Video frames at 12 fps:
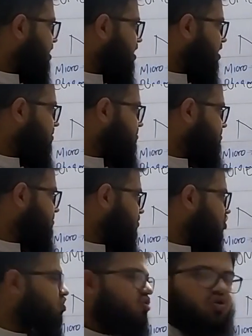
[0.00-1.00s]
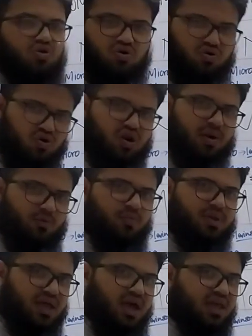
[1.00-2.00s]
um, उनको उन्होंने आपको
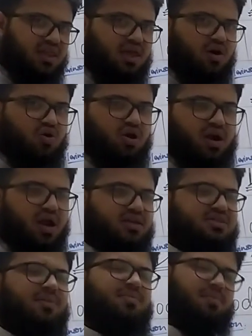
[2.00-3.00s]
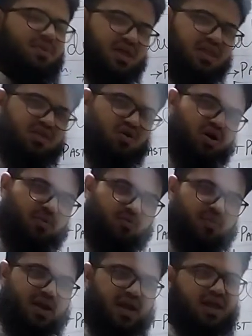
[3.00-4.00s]
बता ही दिया होगा राइट सब ने बता दिया होगा
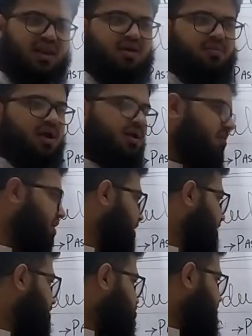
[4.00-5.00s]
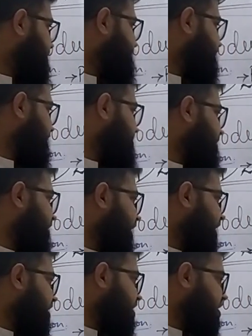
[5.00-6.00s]
आपको मेड एंगल के बारे में सो बेसिकली मेड
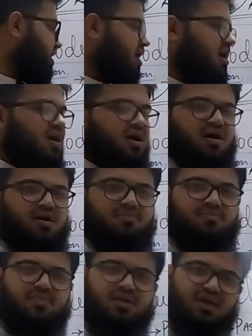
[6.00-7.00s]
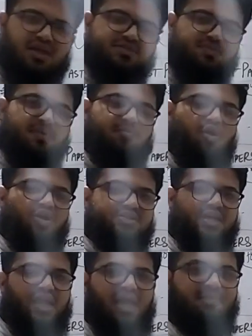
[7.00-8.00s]
एंगल ये um, इसमें बहुत
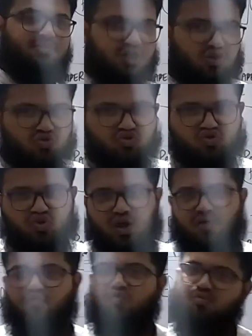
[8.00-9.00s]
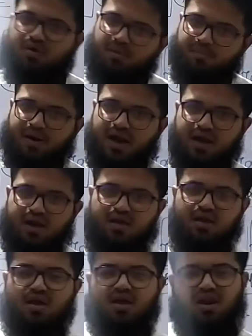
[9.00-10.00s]
सारे एम जो हैं वो कंपाइल्ड हैं
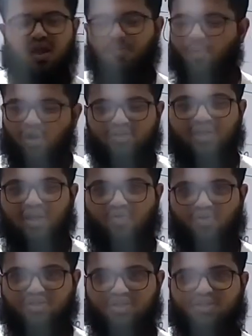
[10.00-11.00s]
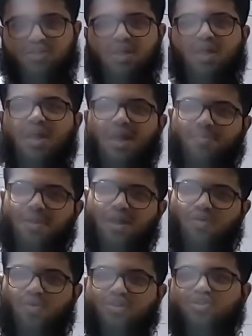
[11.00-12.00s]
लाइक बहुत सारे क्वेश्चन हैं या फिर
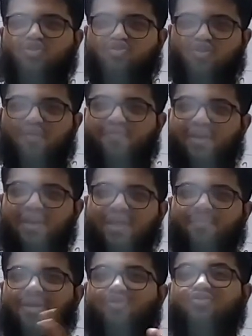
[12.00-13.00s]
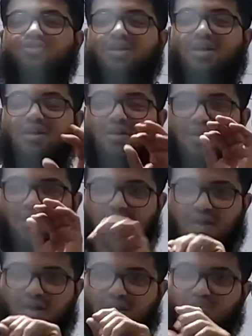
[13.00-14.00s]
हर क्वेश्चन को सॉल्व करने के बाद उसका
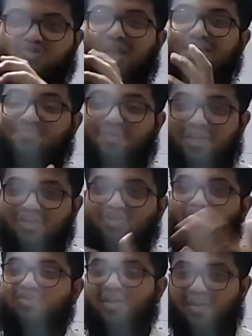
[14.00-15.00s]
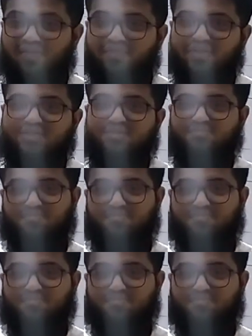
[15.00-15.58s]
uh, उसकी एक्सप्लेनेशन उसका रेफरेंस